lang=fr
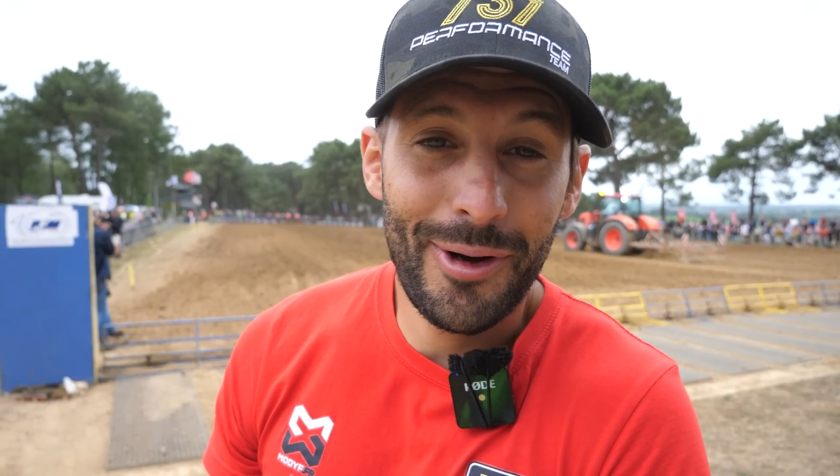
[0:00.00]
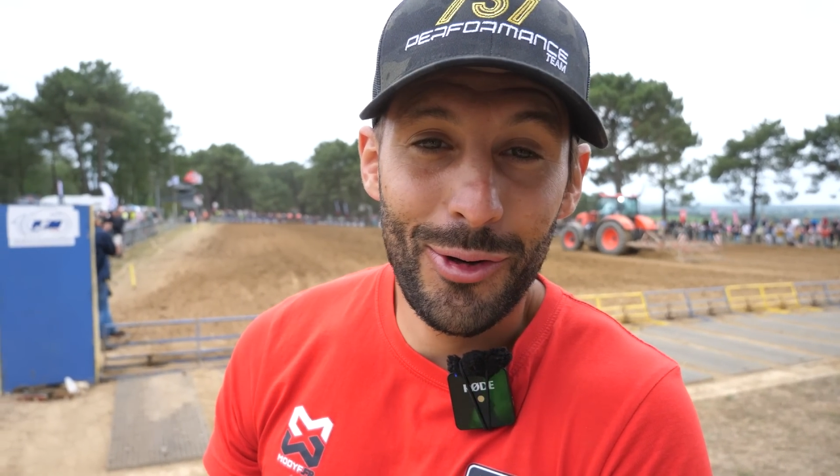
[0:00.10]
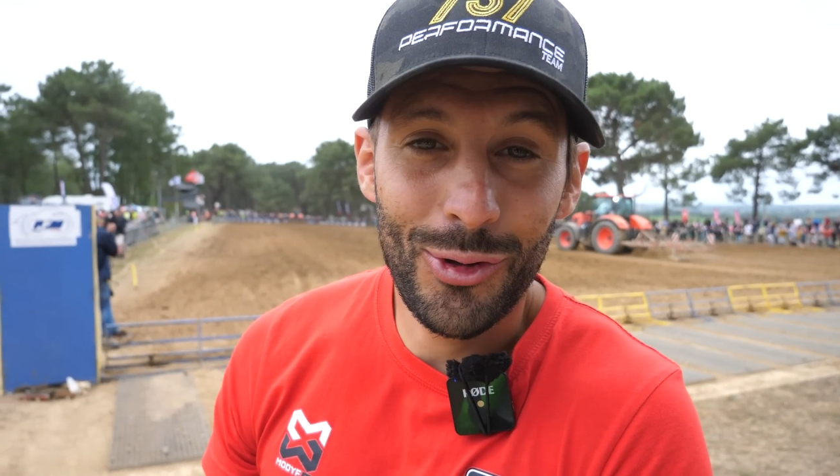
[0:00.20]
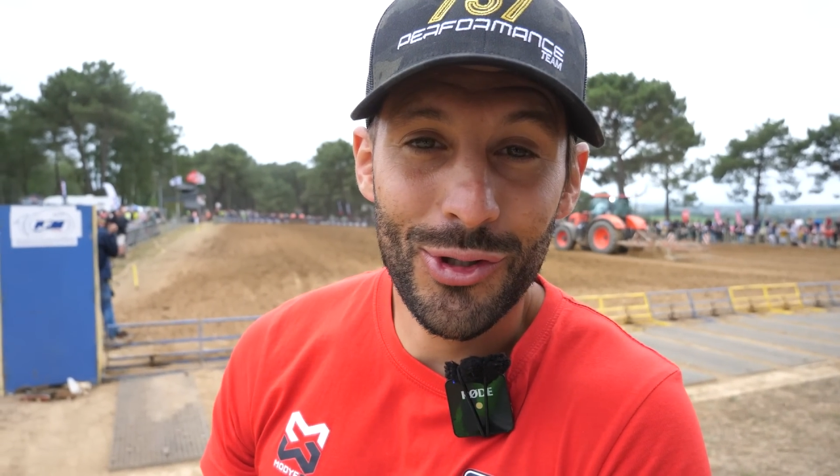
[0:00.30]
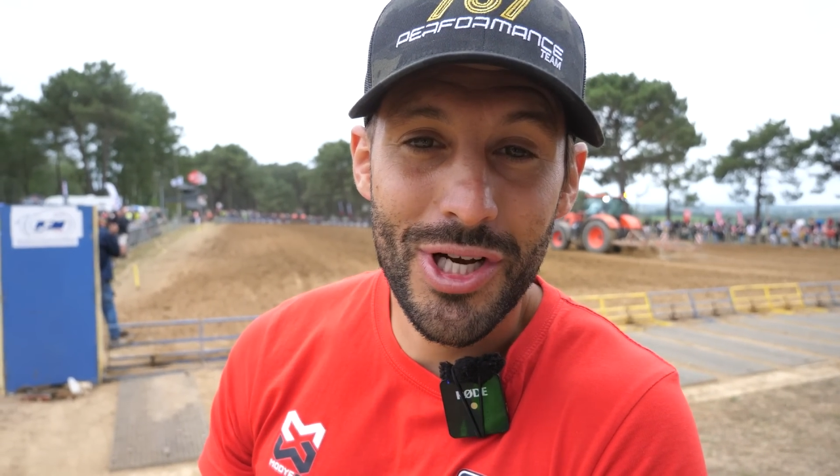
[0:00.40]
faire
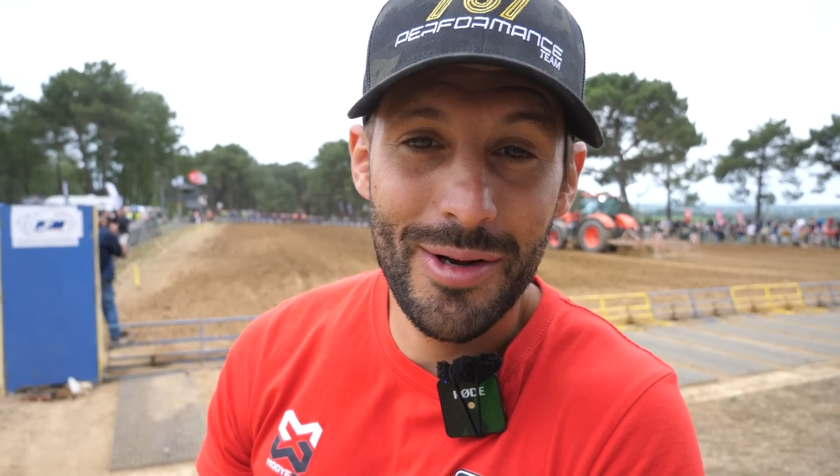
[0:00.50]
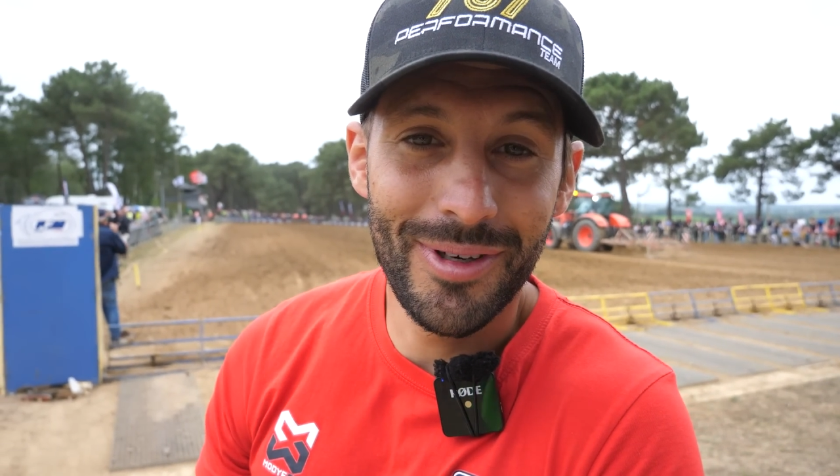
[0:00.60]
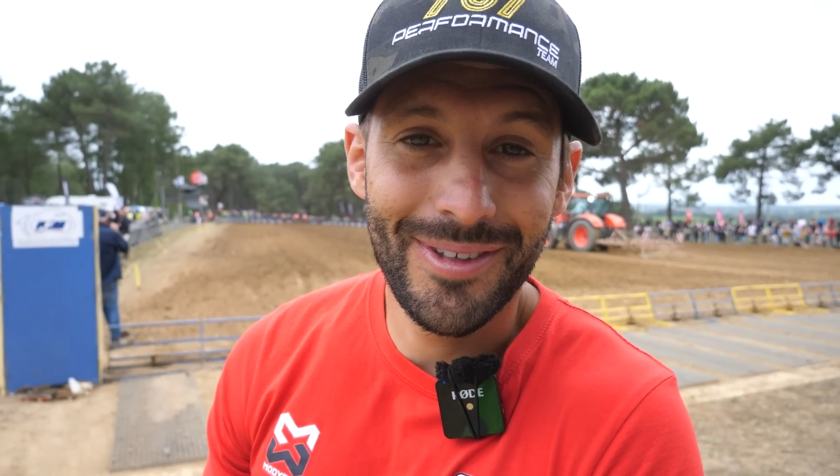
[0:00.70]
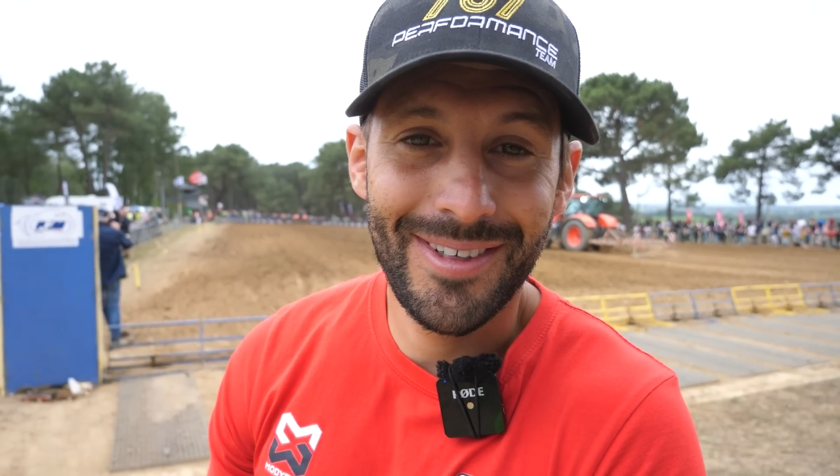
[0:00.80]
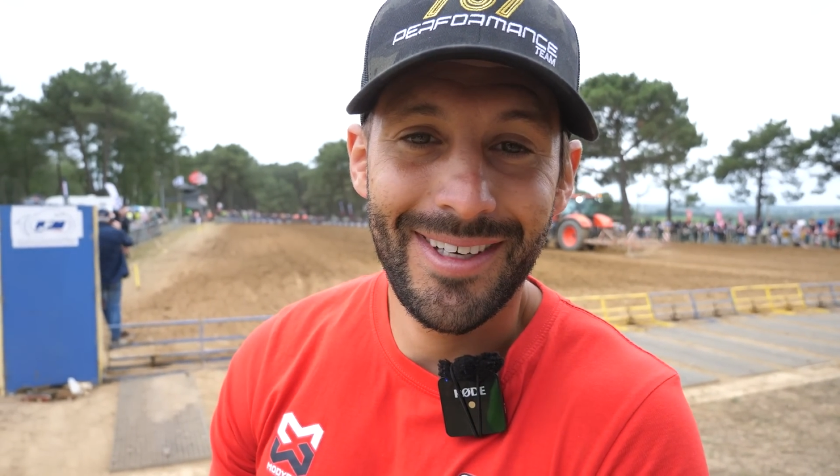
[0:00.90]
le grand chelem.